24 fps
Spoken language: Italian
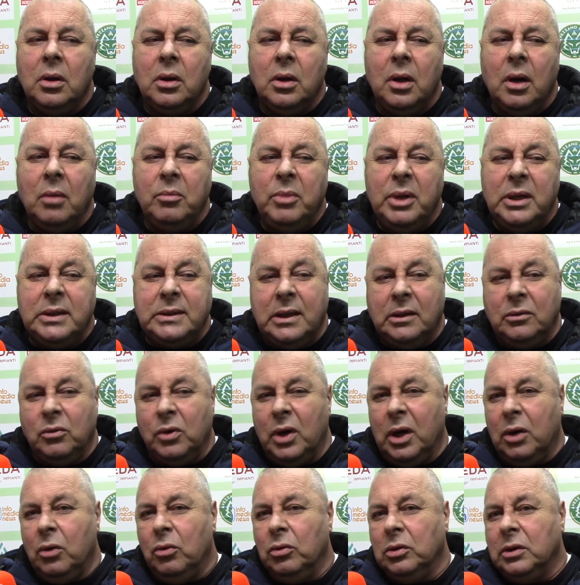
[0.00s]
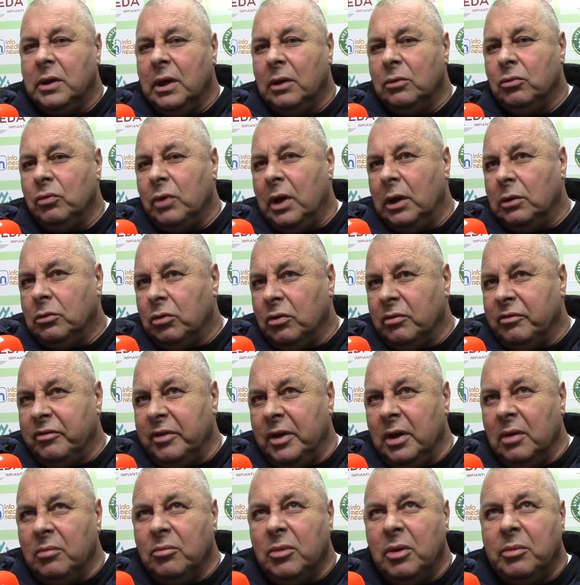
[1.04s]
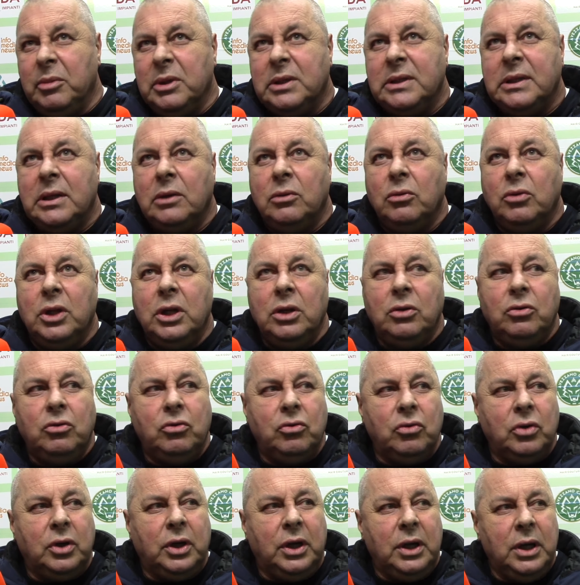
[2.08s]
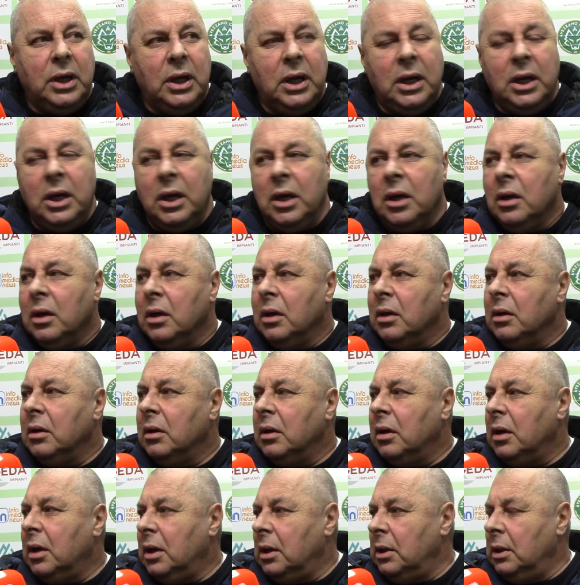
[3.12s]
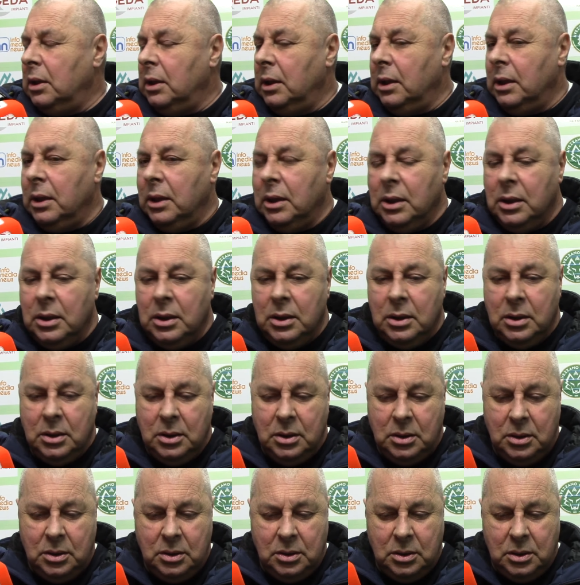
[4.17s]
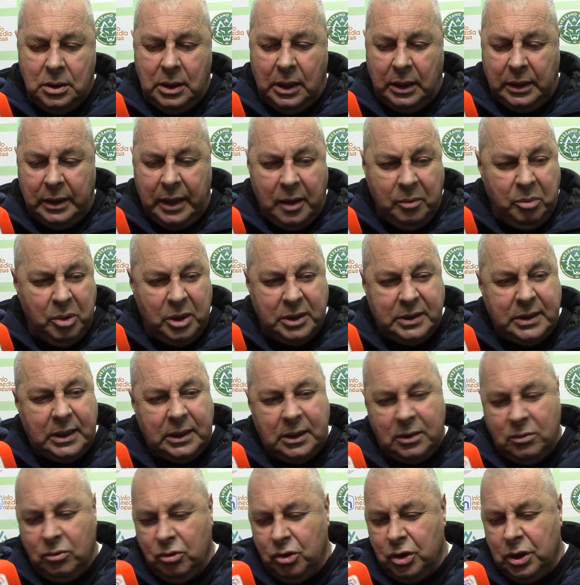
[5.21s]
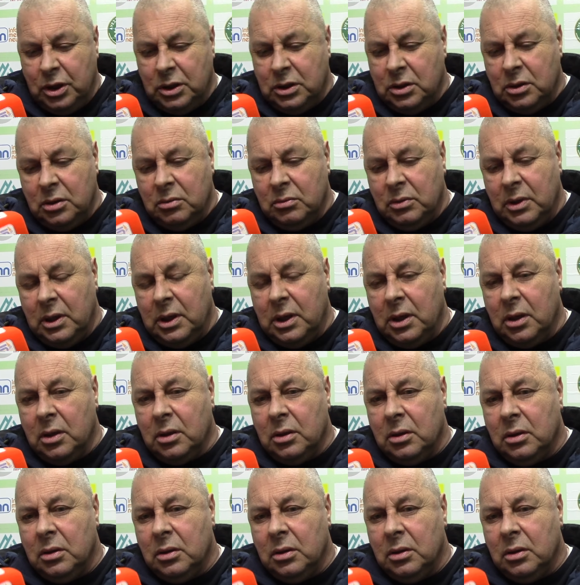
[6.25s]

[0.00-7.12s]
a me è stato raccontato un altro film, mi è stato detto che al al rugby è stata concessa una,